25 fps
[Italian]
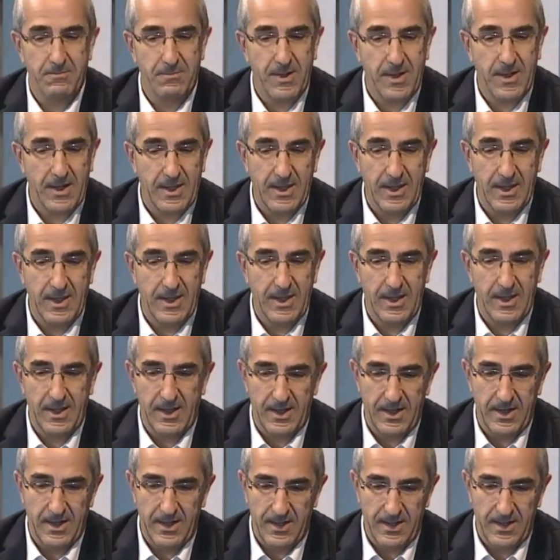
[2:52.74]

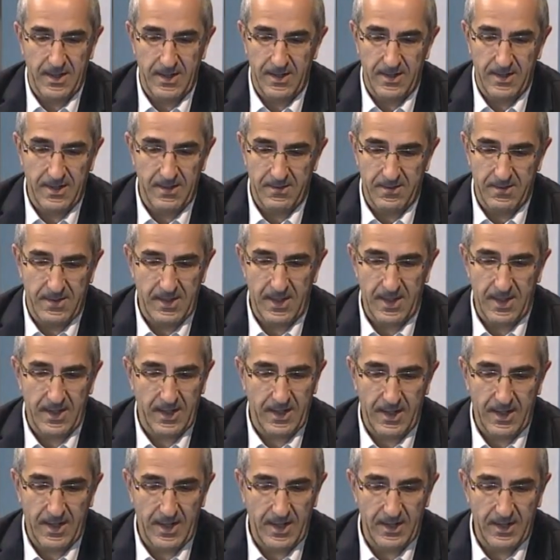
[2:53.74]
perché si era
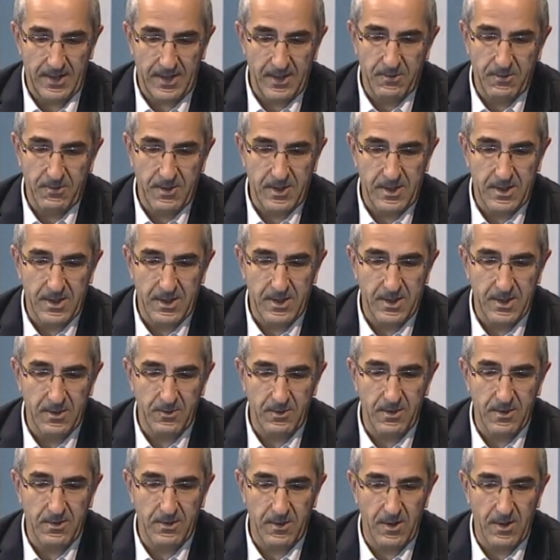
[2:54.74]
creata questa
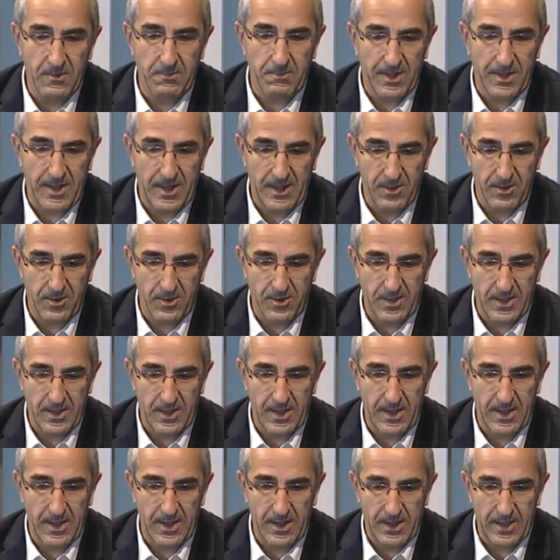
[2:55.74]
situazione
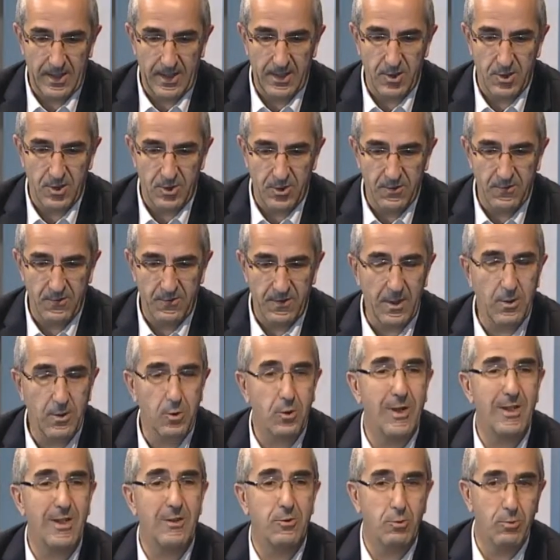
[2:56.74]
paradossale che il
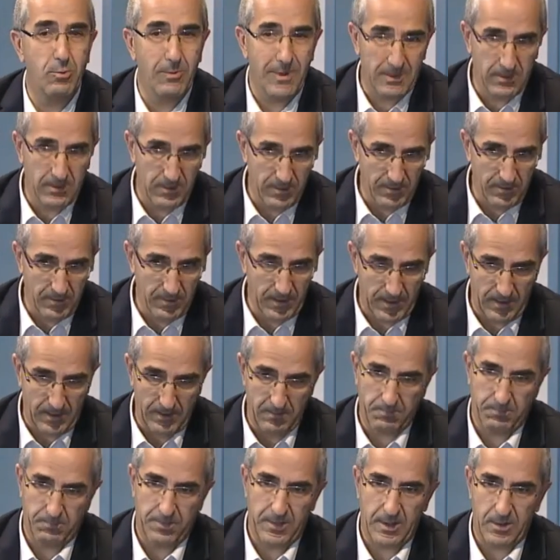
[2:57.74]
soggetto
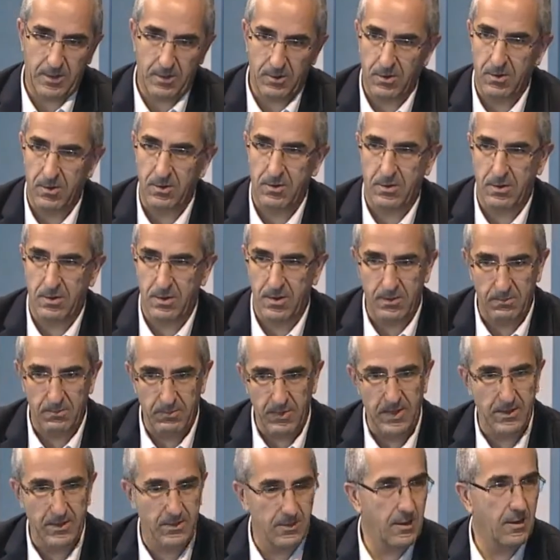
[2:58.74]
attuatore per conto del
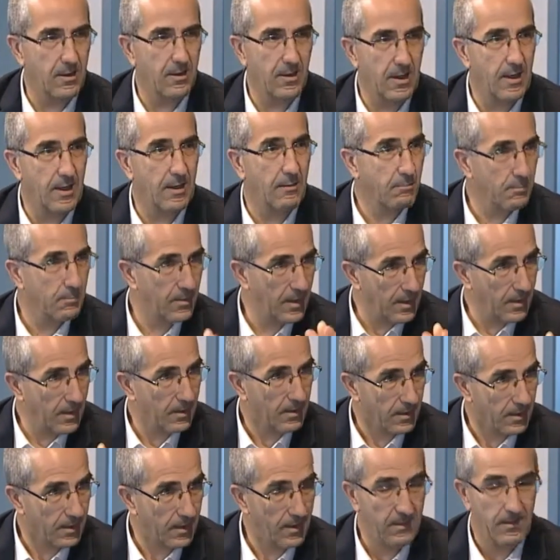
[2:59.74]
Ministero
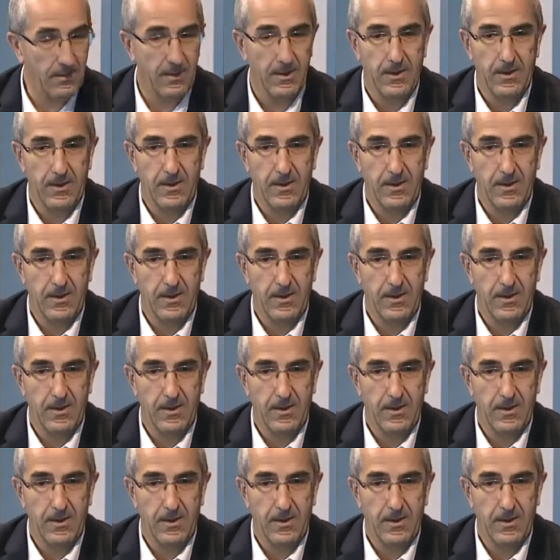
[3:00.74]
dell'Ambiente mm -hmm